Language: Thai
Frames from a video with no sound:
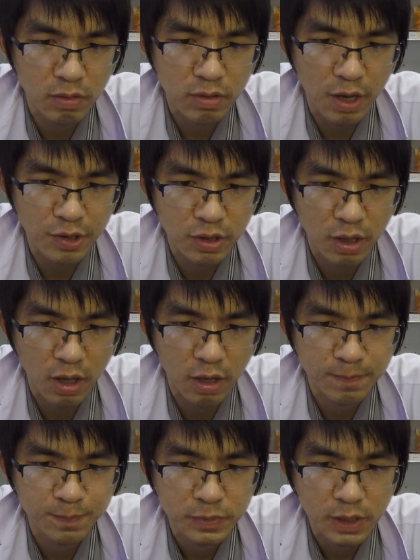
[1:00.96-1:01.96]
ยวต่างชา
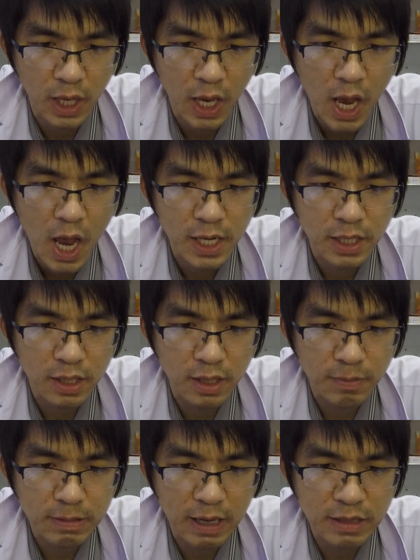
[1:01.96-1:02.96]
ติ ที่ได้
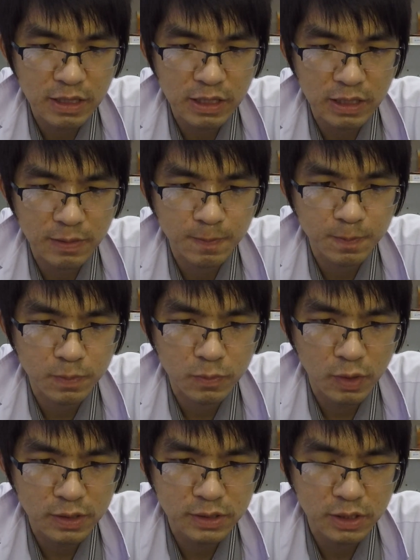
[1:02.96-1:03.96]
รับการฉีด
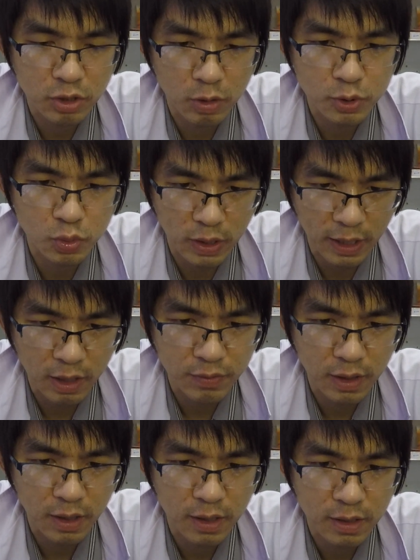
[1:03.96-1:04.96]
วัคซีนครบสูตรแล้ว
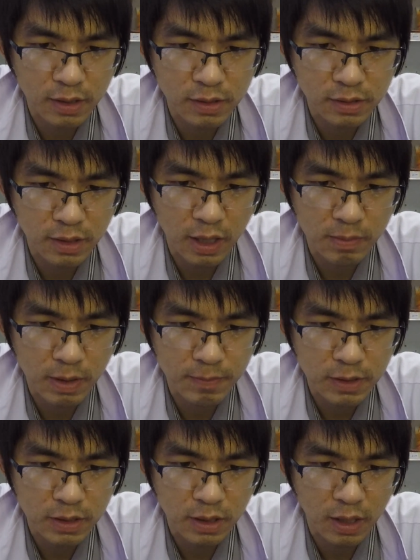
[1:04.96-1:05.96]
นะฮะ และเดินทางมาป
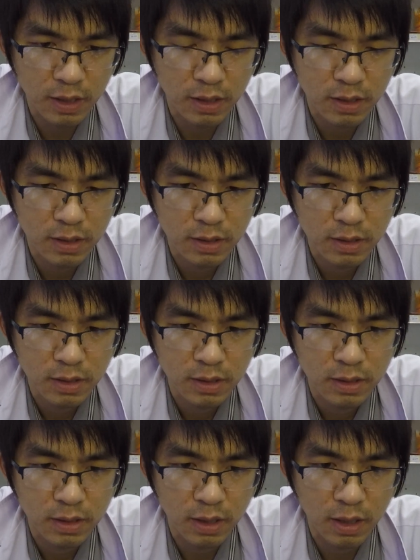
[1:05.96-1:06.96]
ระเทศไทย
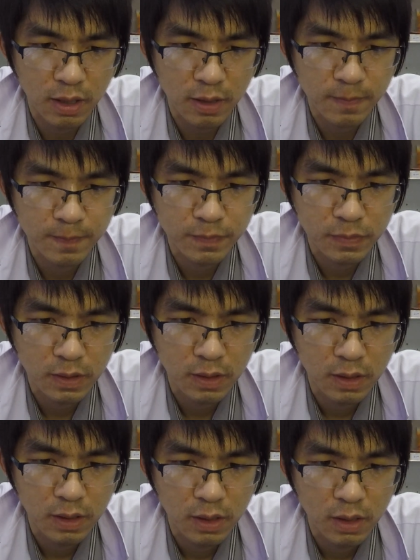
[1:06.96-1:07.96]
นะฮะ
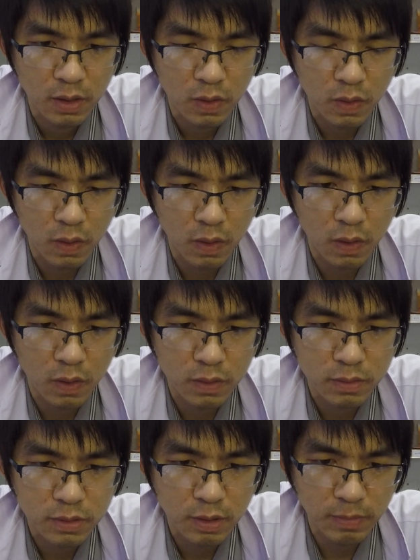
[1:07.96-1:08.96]
ก็
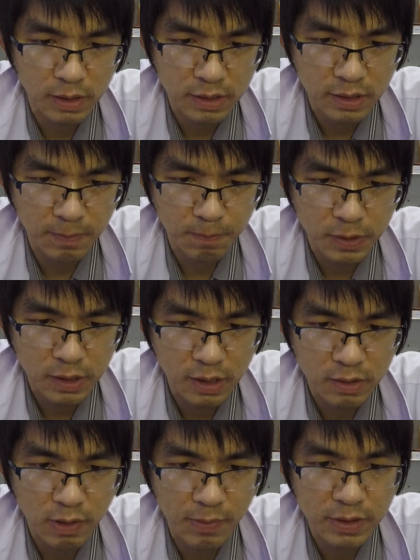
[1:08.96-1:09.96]
จะมี 10 ประเท
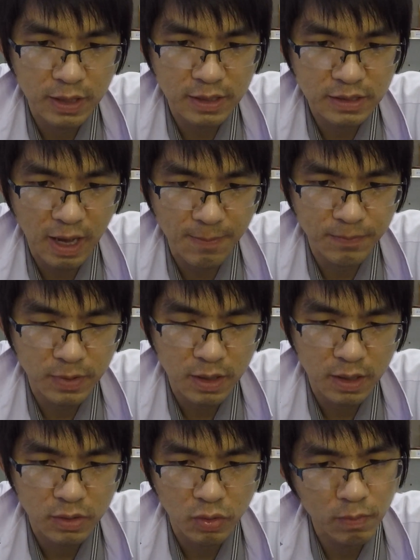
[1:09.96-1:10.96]
ศความเสี่ยงต่ำนะ
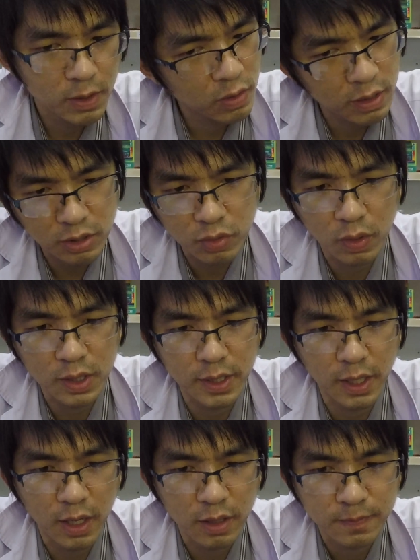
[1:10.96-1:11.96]
ฮะ โดยไม่ต้องกักตัวเลย
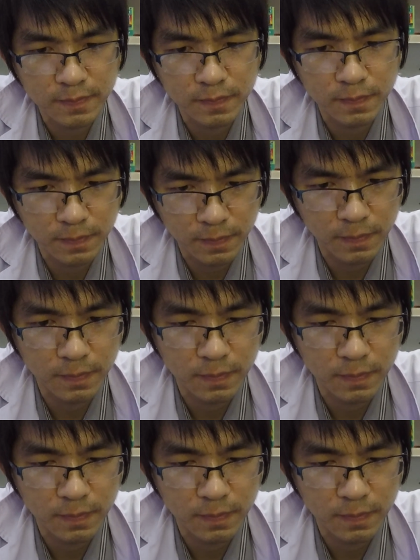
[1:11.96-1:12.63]
นะ อืม